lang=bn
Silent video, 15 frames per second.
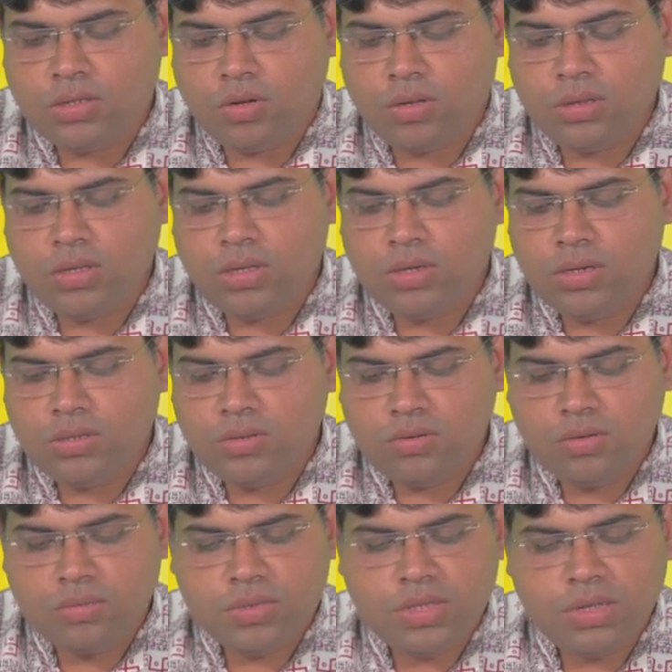সন্তানের জন্য
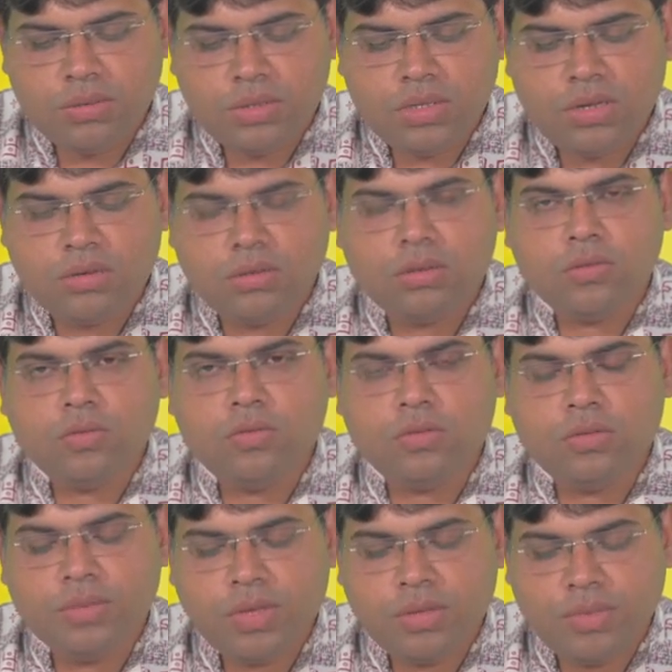পিতামাতার
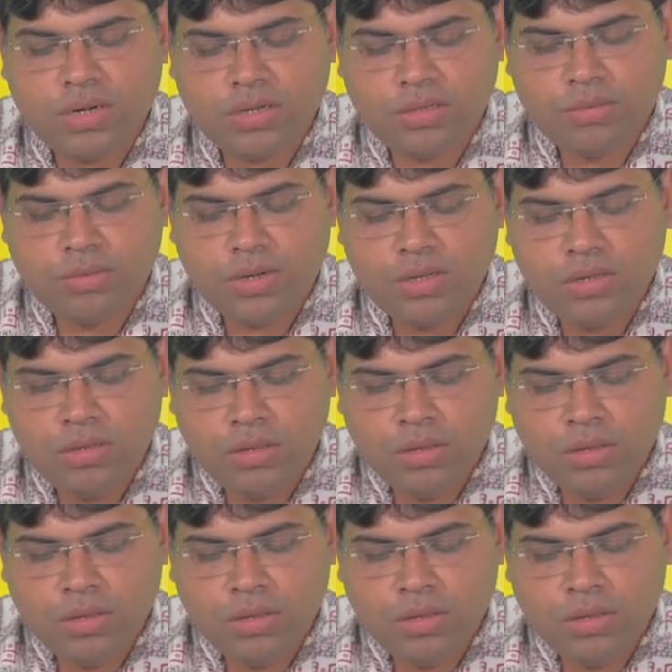উদ্বেগ বাড়তে পারে